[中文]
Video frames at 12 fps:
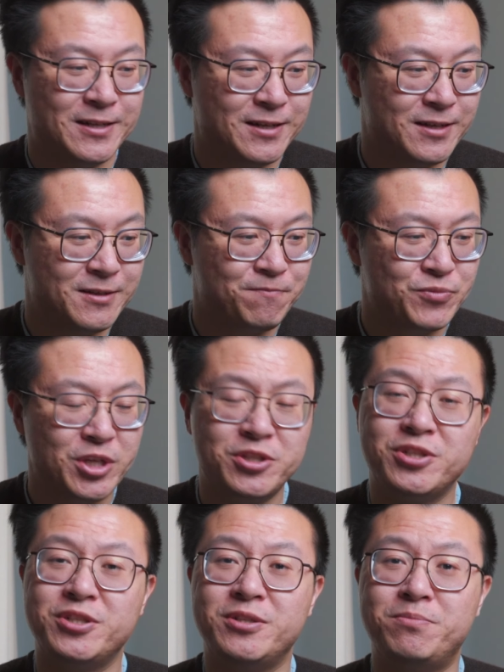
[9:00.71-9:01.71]
呃，但
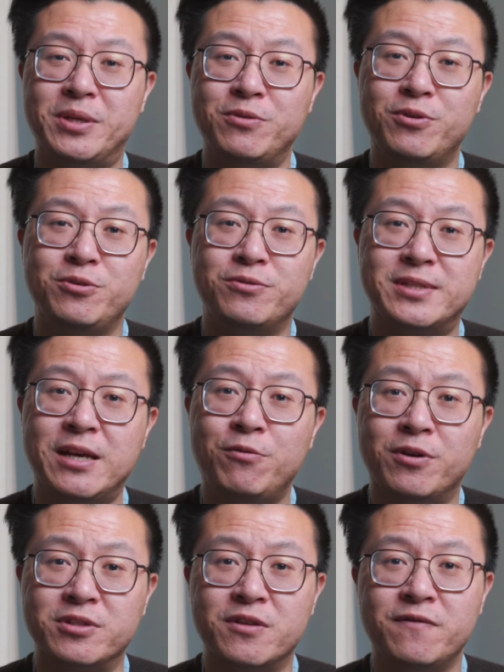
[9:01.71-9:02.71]
是苹果有在
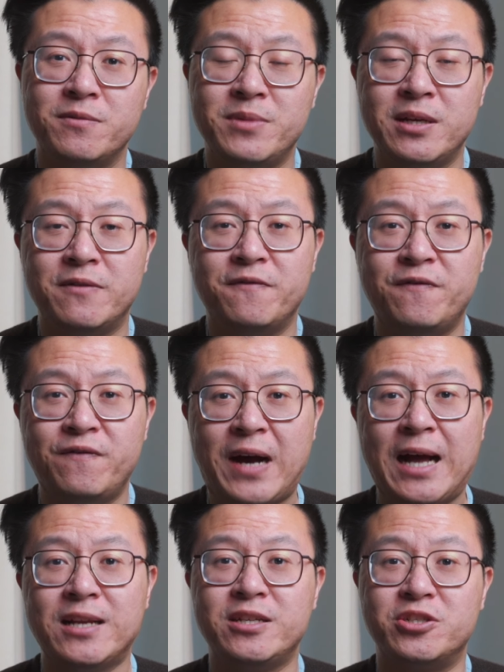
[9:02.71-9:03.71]
往这方面
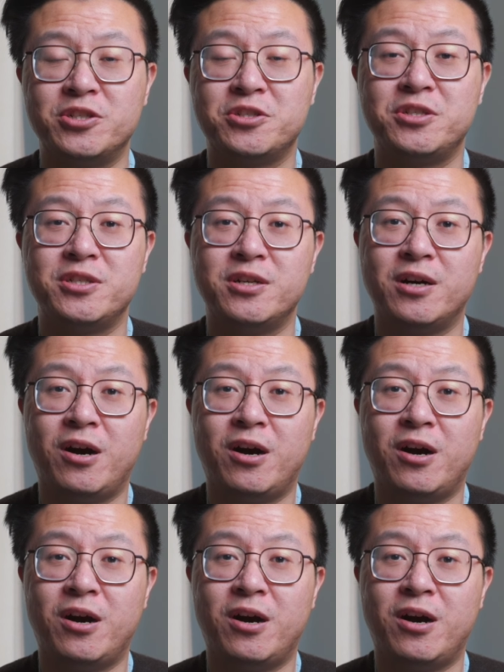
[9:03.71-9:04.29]
发力，这是一个